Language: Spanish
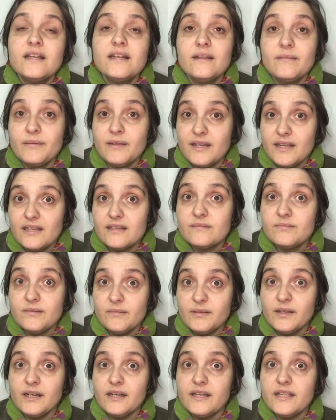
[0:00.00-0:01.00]
deberías
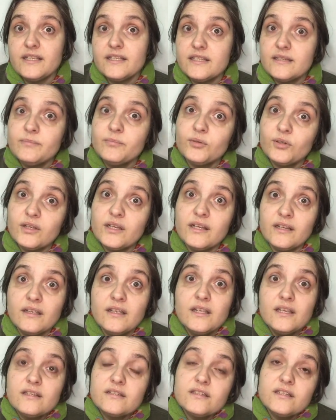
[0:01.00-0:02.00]
beber leche porque
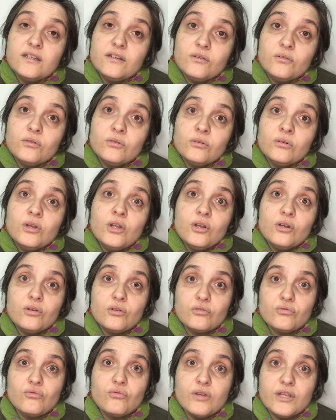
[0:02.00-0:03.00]
si no
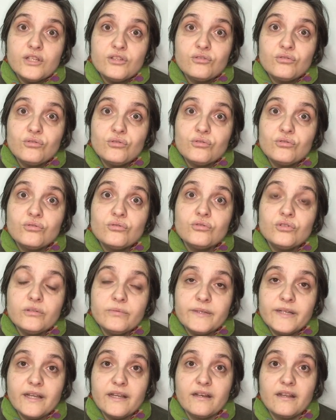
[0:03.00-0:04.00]
los huesos no te
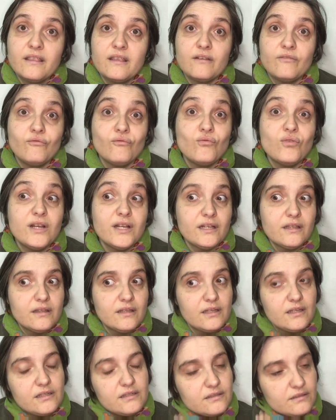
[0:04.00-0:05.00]
van a crecer
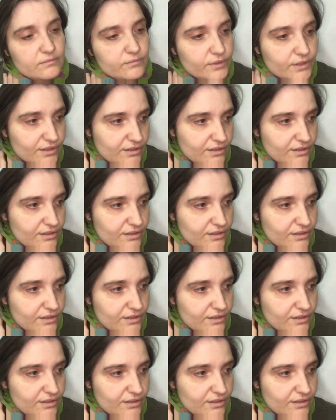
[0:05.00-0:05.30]
fuertes.